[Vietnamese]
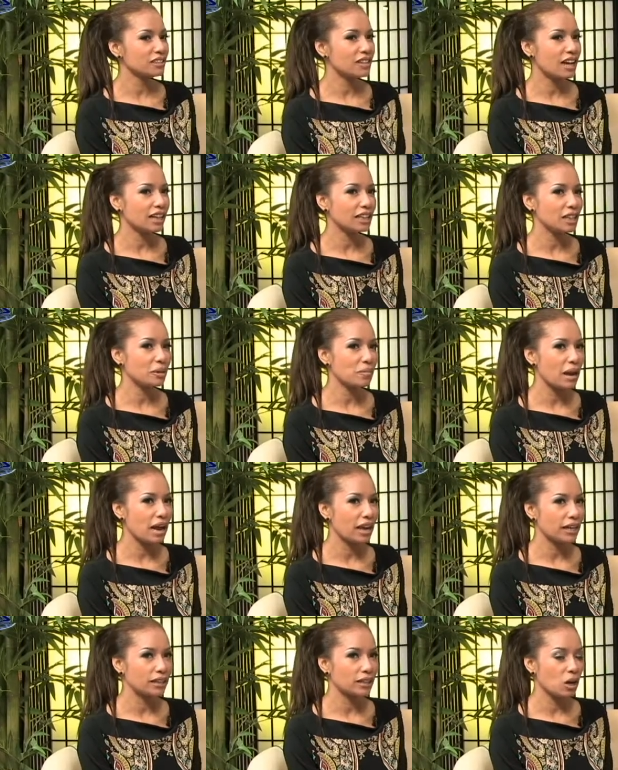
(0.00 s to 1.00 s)
anh cái
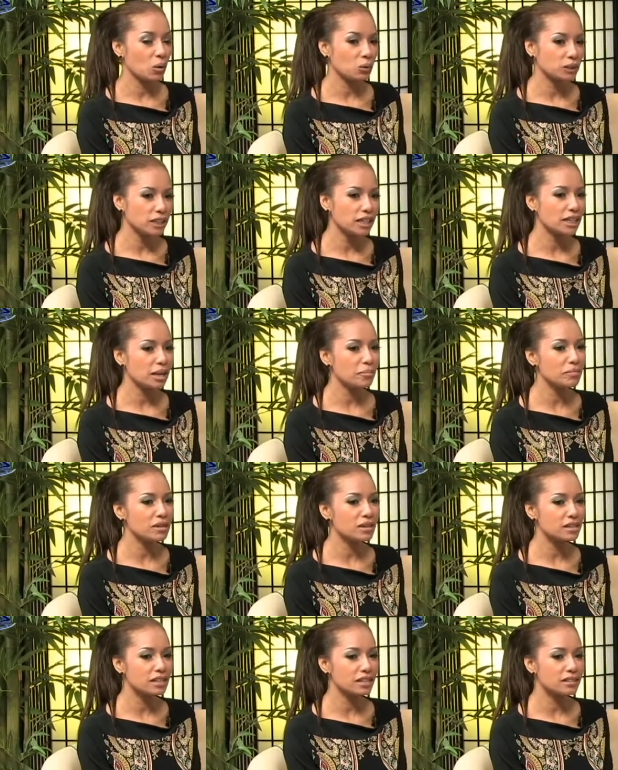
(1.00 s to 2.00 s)
bài đầu tiên em
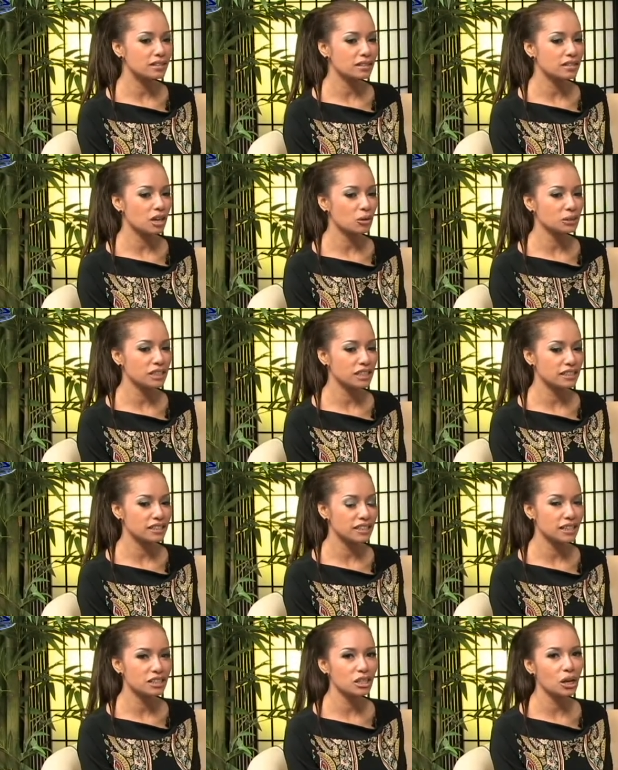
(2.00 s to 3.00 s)
bước lên sân khấu trình
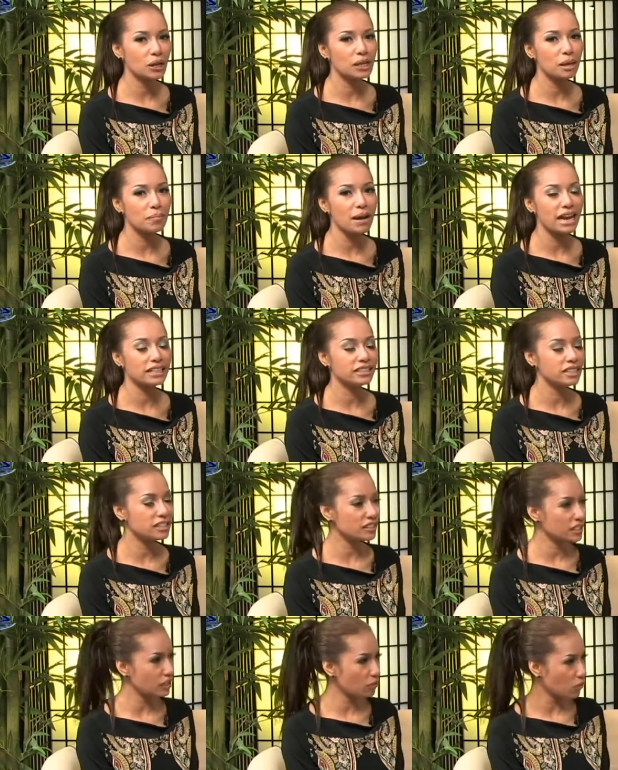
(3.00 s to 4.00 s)
diễn đó là bài
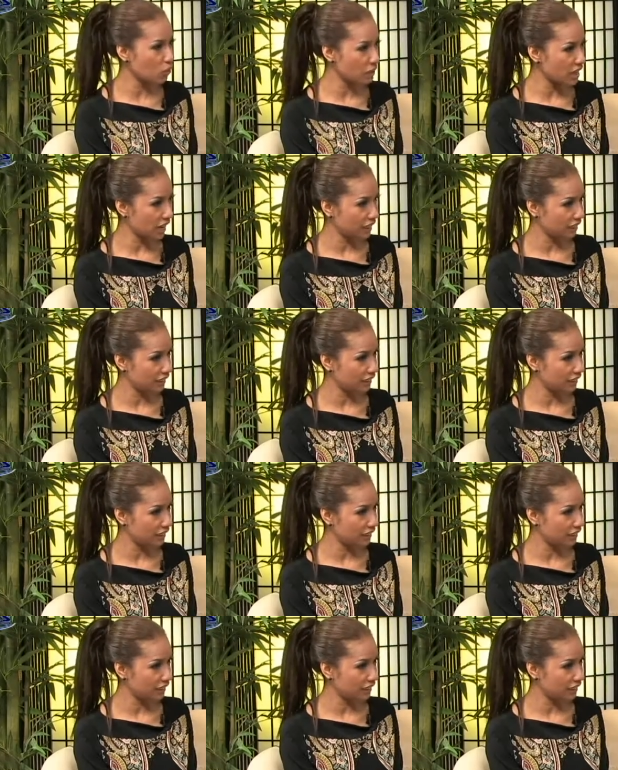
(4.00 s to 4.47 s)
chiến sĩ vô danh